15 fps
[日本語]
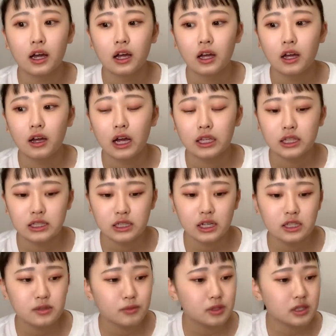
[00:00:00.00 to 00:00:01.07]
私がいつ
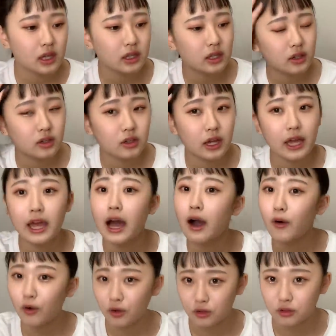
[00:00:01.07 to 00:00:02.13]
も使ってる
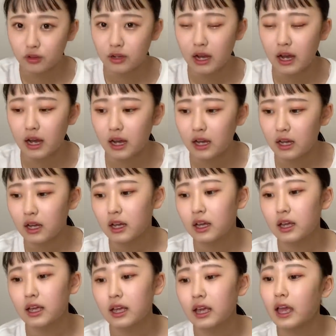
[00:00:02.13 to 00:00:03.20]
ヘアオイルとか
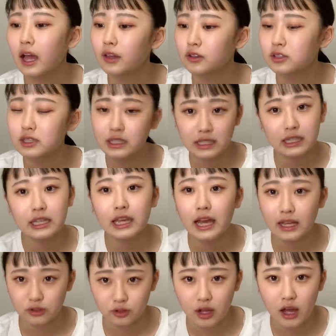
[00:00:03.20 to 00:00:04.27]
あのスキンケアと
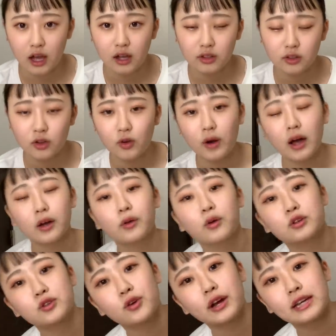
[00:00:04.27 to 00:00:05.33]
か今日はご紹
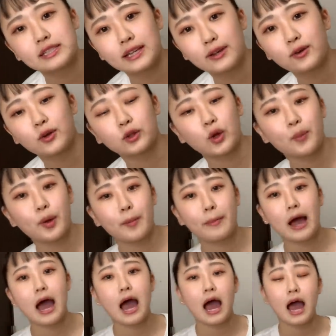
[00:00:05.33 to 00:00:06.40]
介していこうと思い
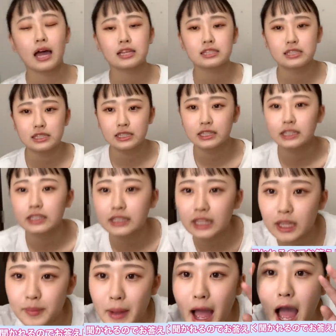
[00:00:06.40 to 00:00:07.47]
ます行ってき
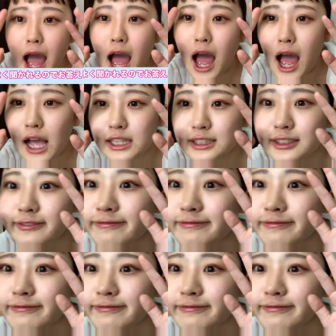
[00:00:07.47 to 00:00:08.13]
ます